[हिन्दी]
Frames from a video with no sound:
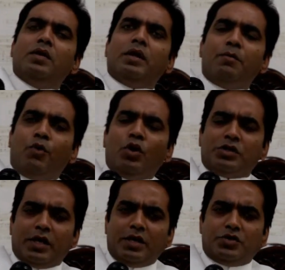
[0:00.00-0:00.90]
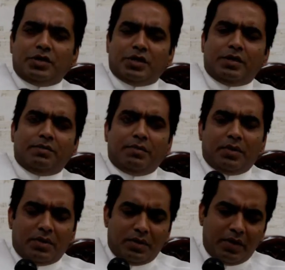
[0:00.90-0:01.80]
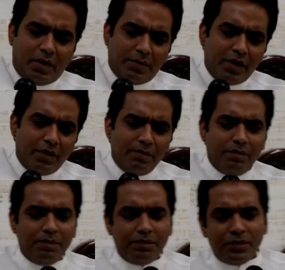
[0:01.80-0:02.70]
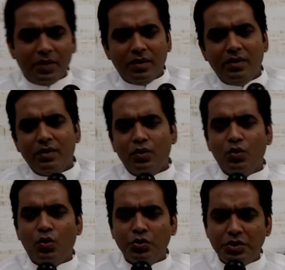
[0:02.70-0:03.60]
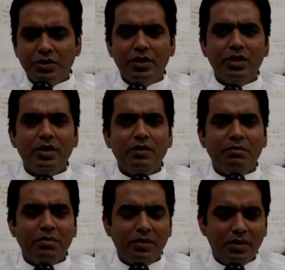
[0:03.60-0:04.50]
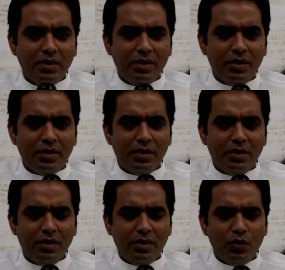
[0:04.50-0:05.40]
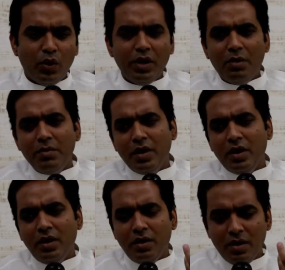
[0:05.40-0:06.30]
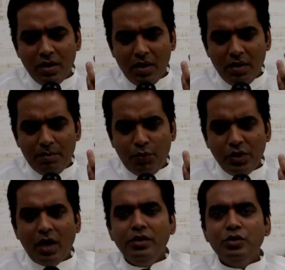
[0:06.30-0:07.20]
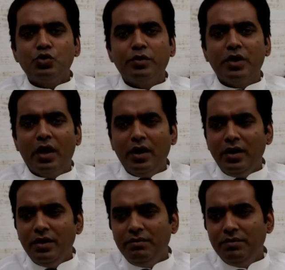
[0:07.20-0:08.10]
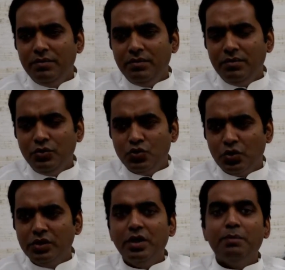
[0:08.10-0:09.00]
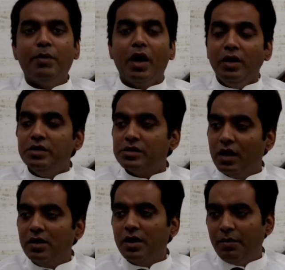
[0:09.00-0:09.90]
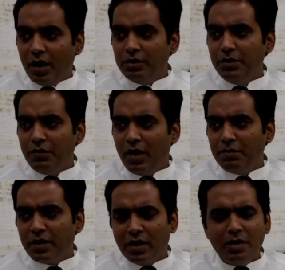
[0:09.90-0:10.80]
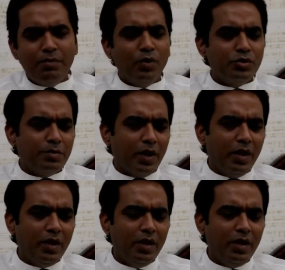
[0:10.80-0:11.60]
देखिए बहुत सारी चीज़ें हमने कोशिश की कि नोएडा में बुनियादी सुविधाएं जो इतने 42 साल के बाद भी वहाँ पर नहीं पहुँच पाएँ